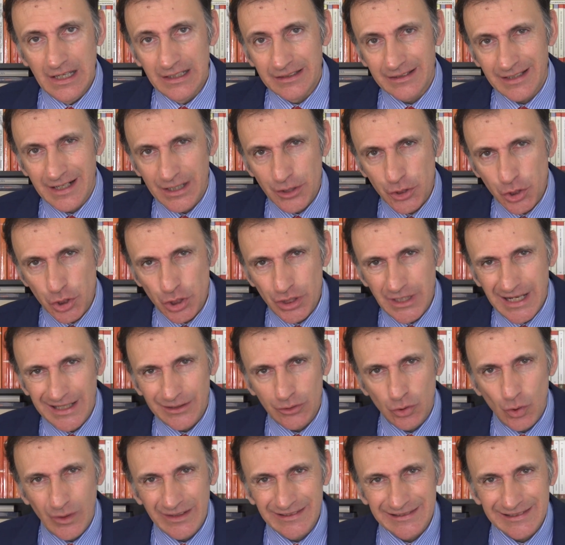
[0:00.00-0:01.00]

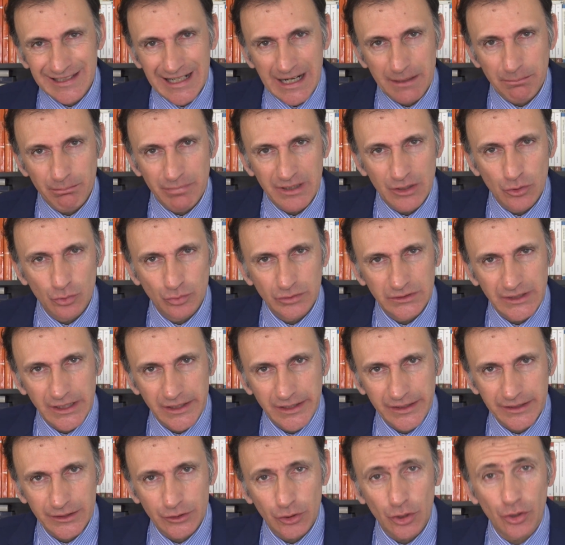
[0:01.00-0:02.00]
trascinando entrambi in un
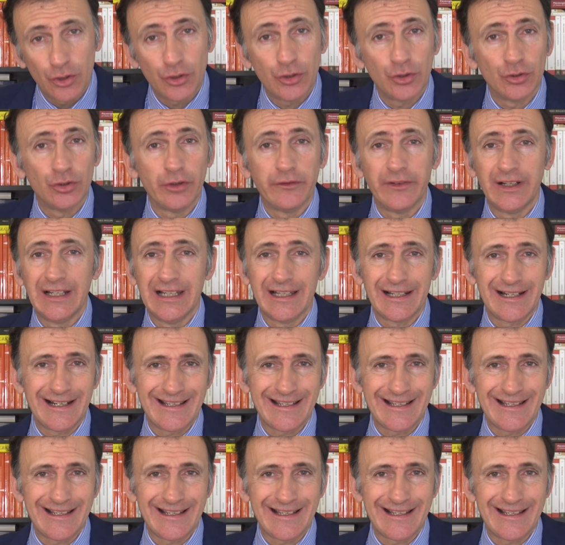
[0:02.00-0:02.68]
territorio dove la